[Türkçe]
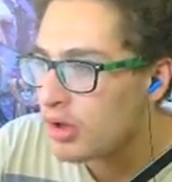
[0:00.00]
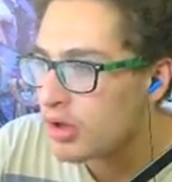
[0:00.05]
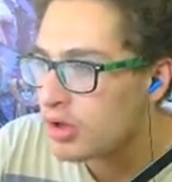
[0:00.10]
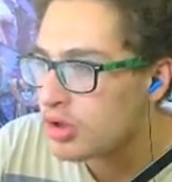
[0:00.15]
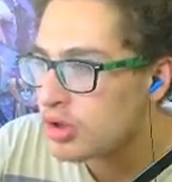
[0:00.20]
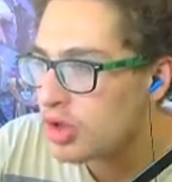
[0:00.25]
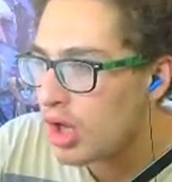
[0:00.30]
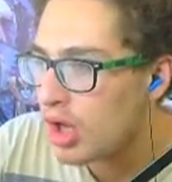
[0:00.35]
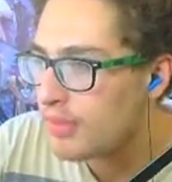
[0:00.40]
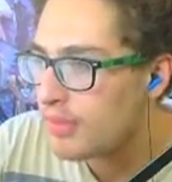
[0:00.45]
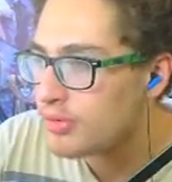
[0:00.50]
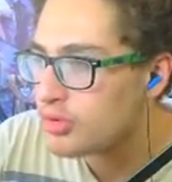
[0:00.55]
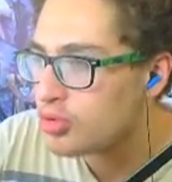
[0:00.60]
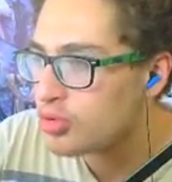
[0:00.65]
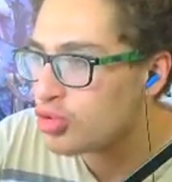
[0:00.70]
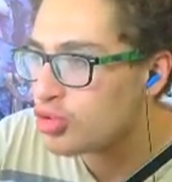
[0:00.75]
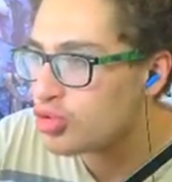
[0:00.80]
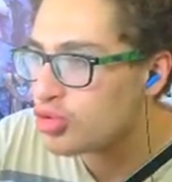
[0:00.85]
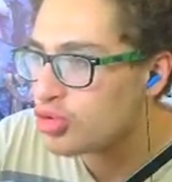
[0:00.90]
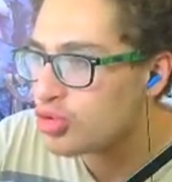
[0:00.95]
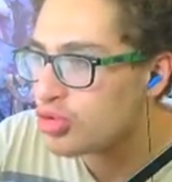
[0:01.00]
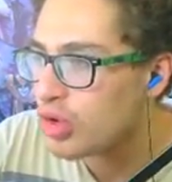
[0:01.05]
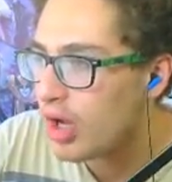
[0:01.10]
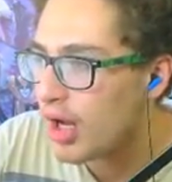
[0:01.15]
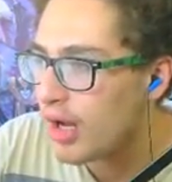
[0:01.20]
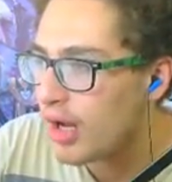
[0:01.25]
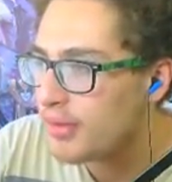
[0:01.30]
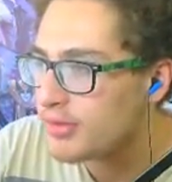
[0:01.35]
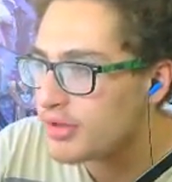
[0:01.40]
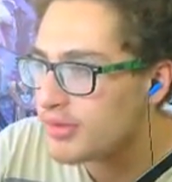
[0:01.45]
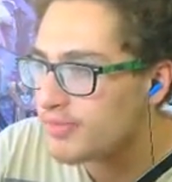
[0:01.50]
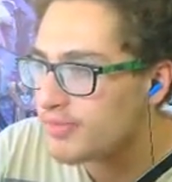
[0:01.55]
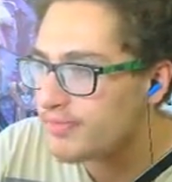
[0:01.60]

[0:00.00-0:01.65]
Şş, abi sus abicim